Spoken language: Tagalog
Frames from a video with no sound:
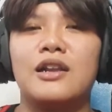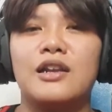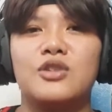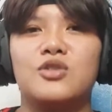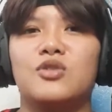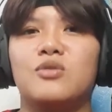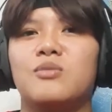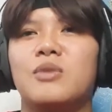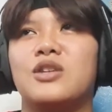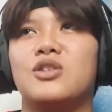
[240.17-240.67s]

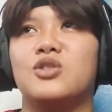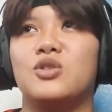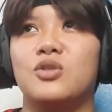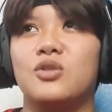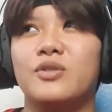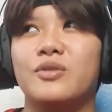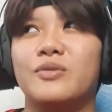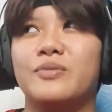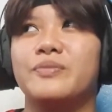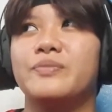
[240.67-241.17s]
religion, medyo,
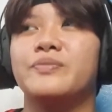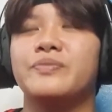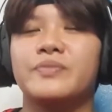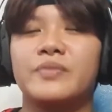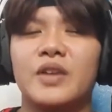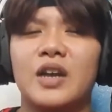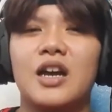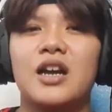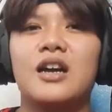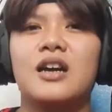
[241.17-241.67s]

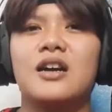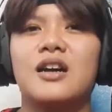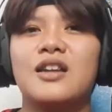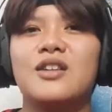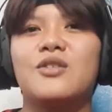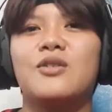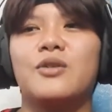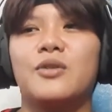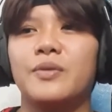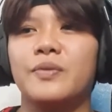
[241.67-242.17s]
ah, uh,
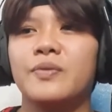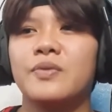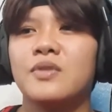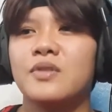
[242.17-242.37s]
ano,